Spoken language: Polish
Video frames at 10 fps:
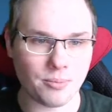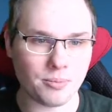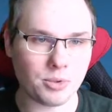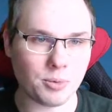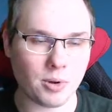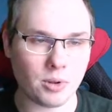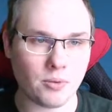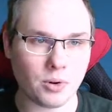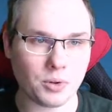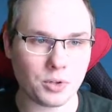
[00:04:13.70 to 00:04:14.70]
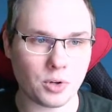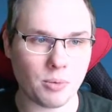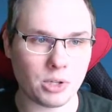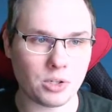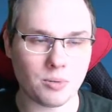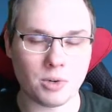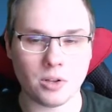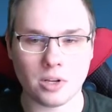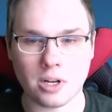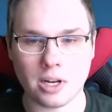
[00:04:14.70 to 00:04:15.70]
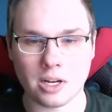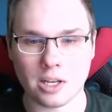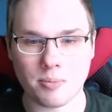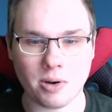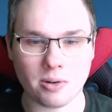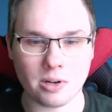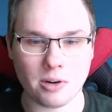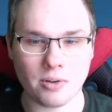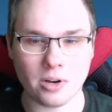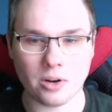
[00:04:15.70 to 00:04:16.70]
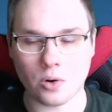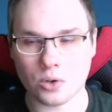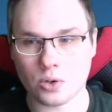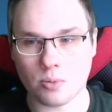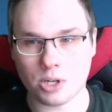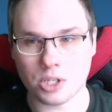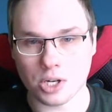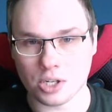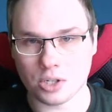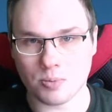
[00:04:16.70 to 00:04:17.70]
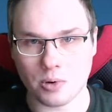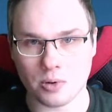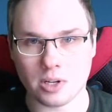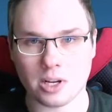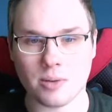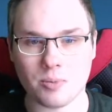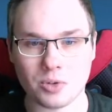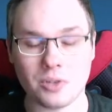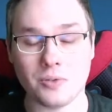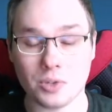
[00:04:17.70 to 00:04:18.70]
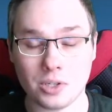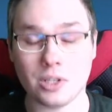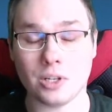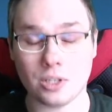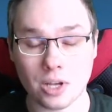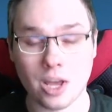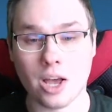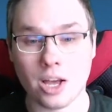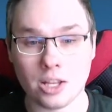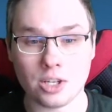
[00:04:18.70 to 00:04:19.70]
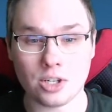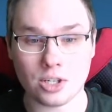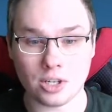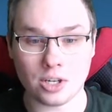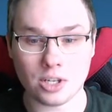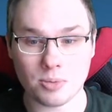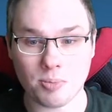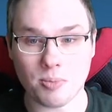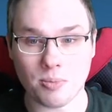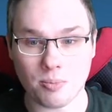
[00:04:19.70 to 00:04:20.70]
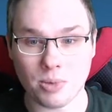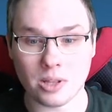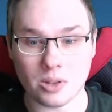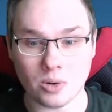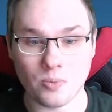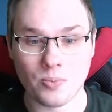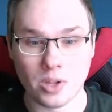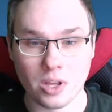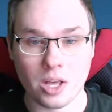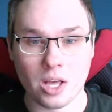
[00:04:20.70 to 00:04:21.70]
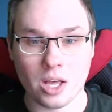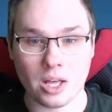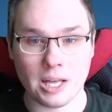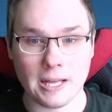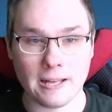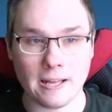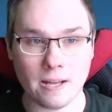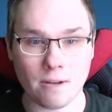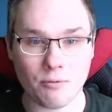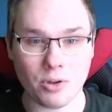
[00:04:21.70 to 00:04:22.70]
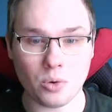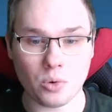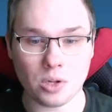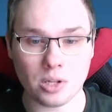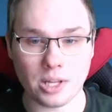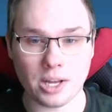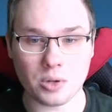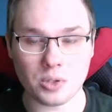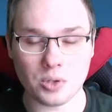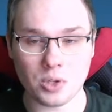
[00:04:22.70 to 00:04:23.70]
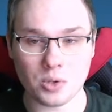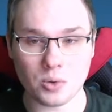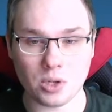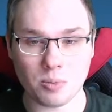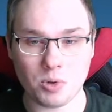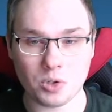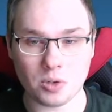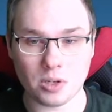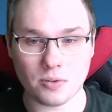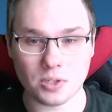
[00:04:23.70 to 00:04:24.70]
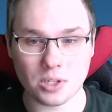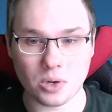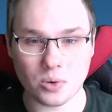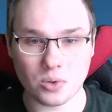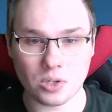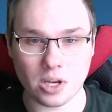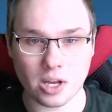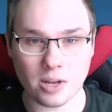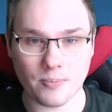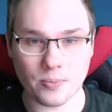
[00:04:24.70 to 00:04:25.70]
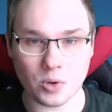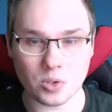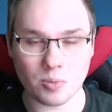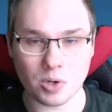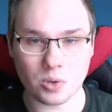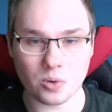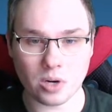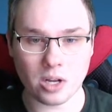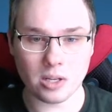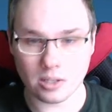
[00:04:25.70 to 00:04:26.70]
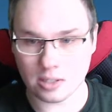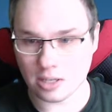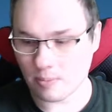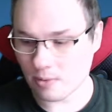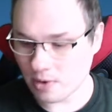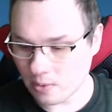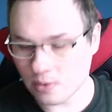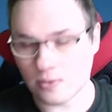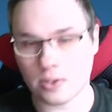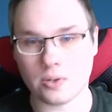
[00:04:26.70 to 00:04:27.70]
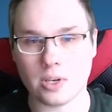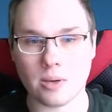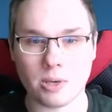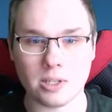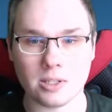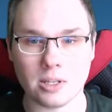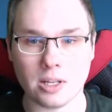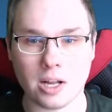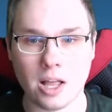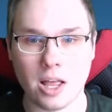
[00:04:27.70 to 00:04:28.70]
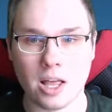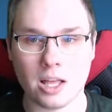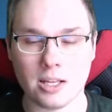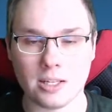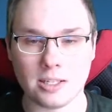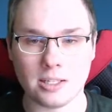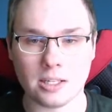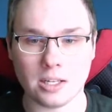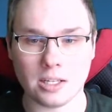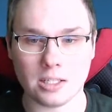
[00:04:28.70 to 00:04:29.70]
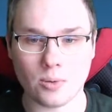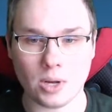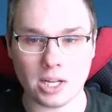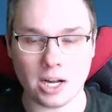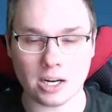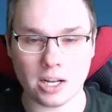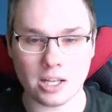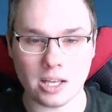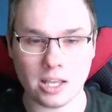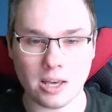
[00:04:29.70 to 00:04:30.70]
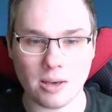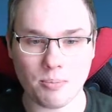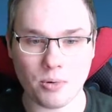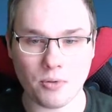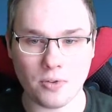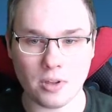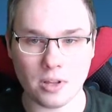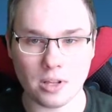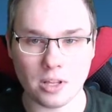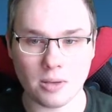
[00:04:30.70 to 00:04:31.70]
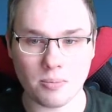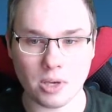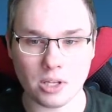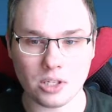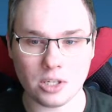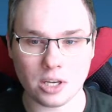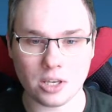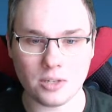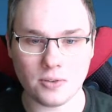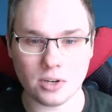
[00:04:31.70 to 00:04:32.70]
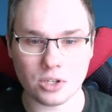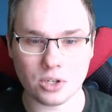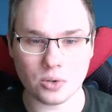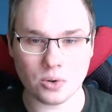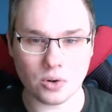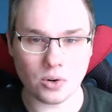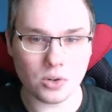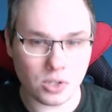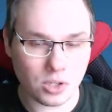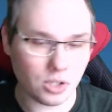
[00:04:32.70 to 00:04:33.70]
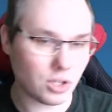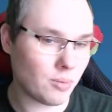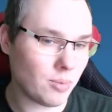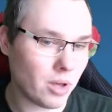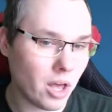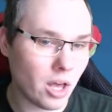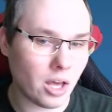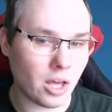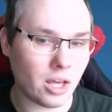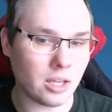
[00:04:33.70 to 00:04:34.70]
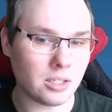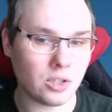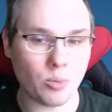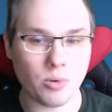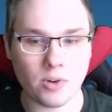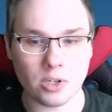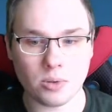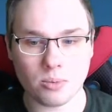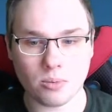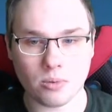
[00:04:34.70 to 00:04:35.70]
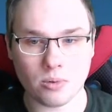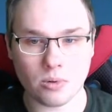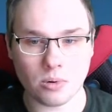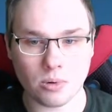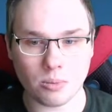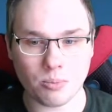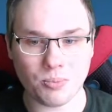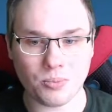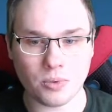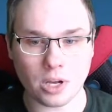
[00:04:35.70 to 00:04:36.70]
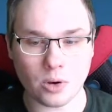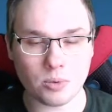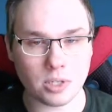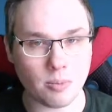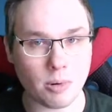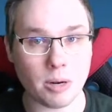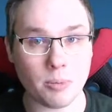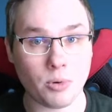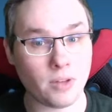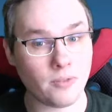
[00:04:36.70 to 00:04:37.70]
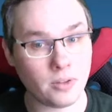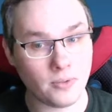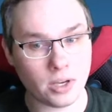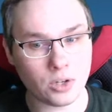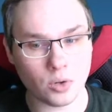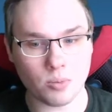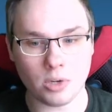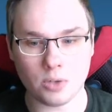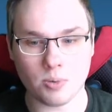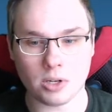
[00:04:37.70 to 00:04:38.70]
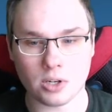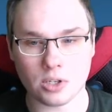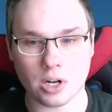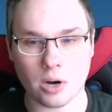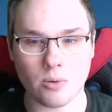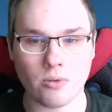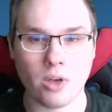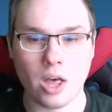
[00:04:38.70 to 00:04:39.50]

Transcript: przykładowo ktoś, kto ma 3 miliony Galactic Power trafi na kogoś, kto ma 6, bo takie możliwości też, też, też będą. E, według tego, co oni tutaj piszą, tak w skrócie, osoby, które zajmowały wysokie miejsce na e, skład arenie, nie powinny mieć jakichś większych trudności, żeby zdobywać taką samą albo nawet większą liczbę kryształów